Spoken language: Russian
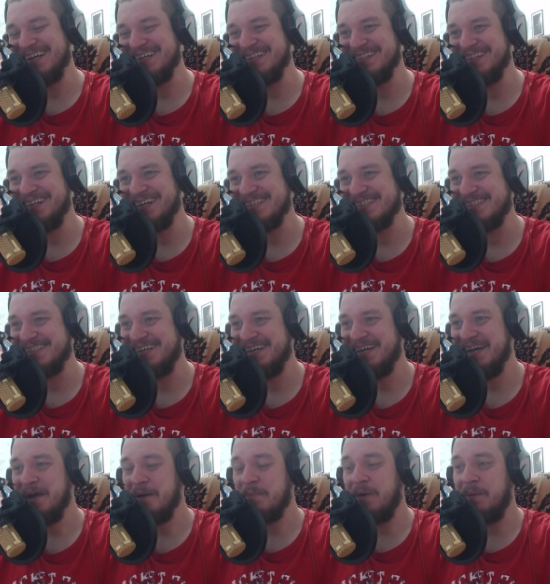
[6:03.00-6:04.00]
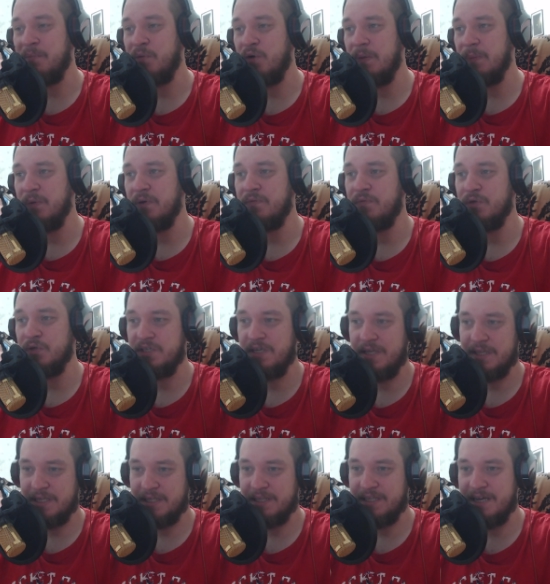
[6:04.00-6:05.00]
Классно. По-моему, вот
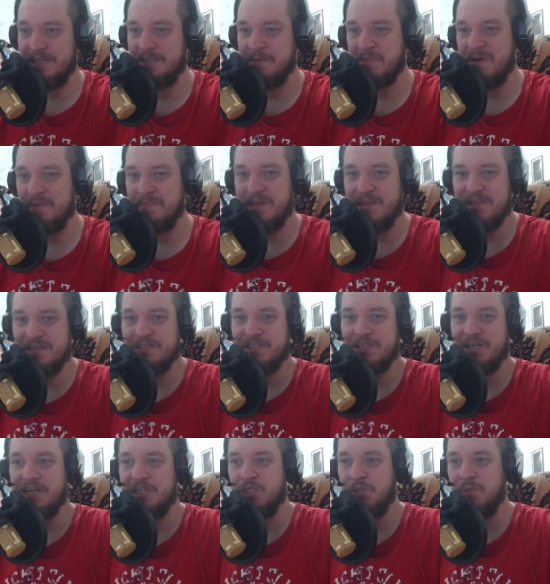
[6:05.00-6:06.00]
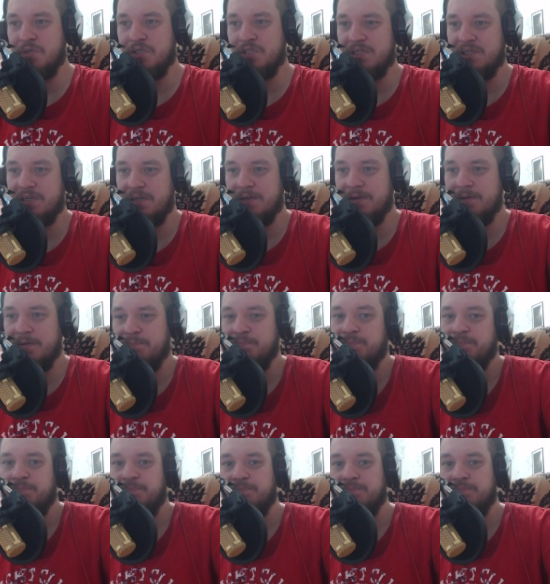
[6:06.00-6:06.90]
где-то на этом моменте заканчивается